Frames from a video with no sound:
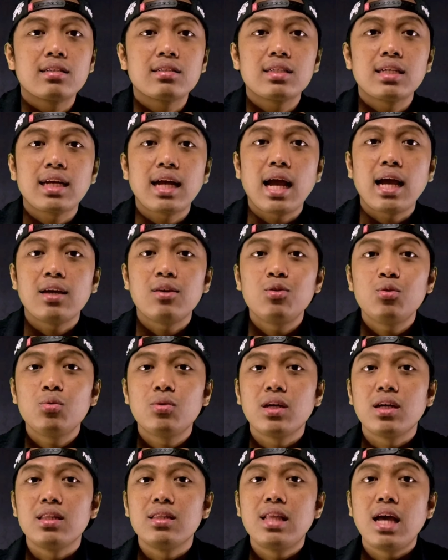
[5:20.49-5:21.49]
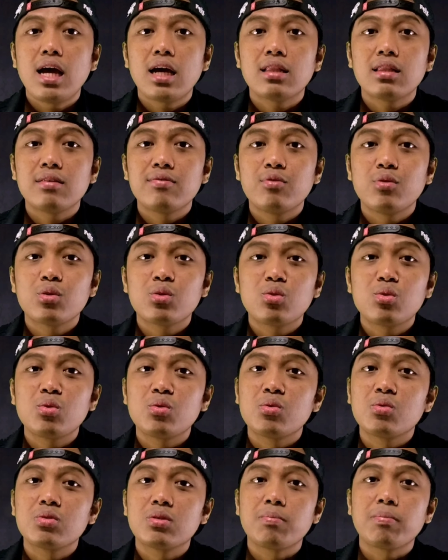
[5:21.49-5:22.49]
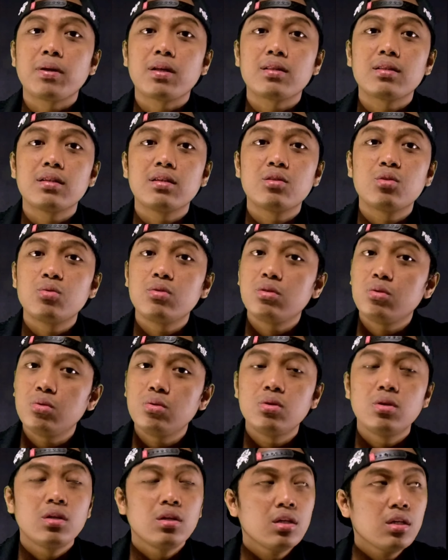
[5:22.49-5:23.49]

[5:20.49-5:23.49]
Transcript: sing ayu gendang di foto seperti itu itu